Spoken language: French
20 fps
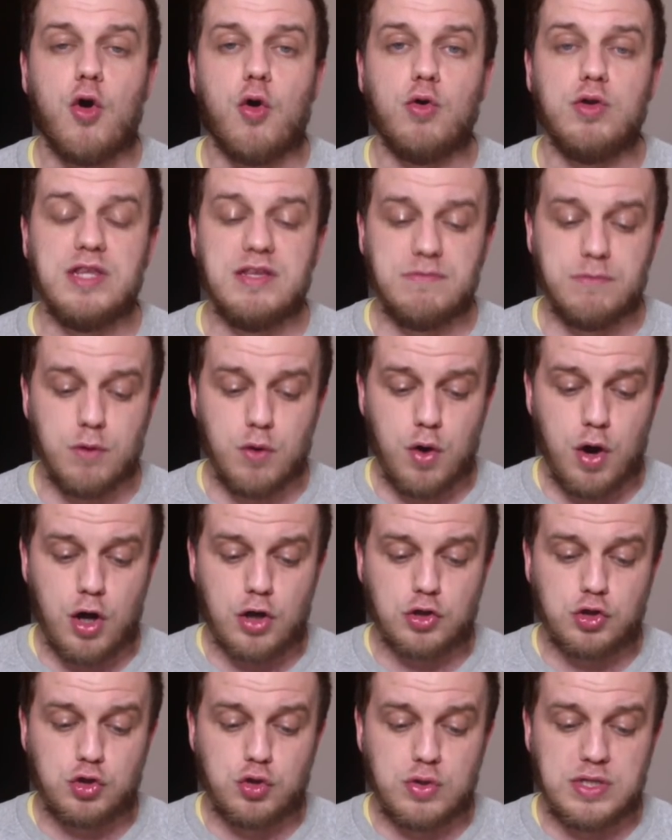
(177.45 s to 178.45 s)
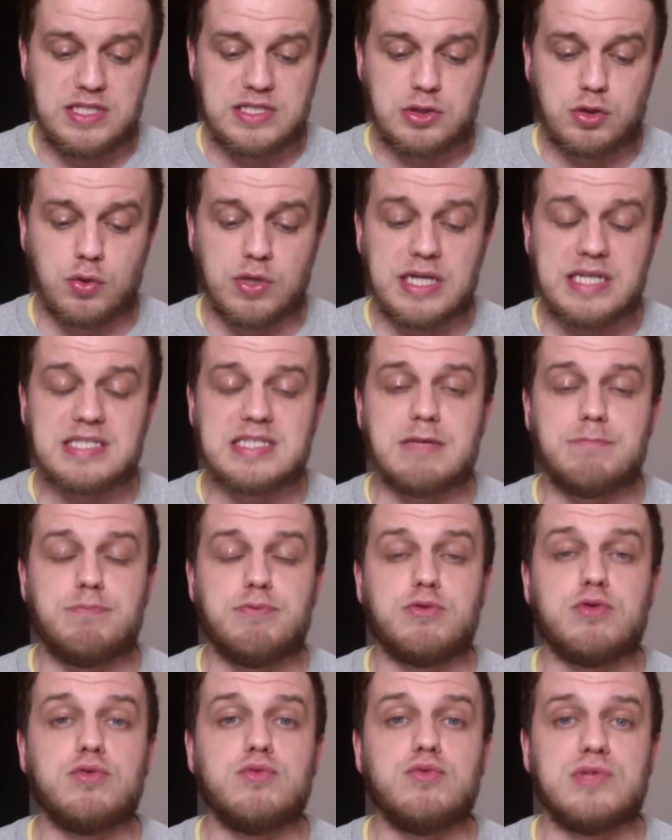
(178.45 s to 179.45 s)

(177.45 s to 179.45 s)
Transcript: Au niveau de l'historique, c'est plutôt du